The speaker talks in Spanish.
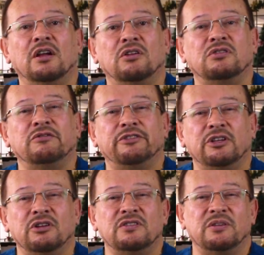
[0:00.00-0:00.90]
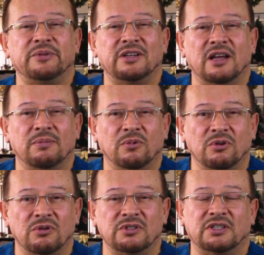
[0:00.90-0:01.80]
Los inferiores se ven las
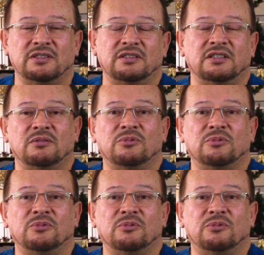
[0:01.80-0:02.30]
bolsas, esas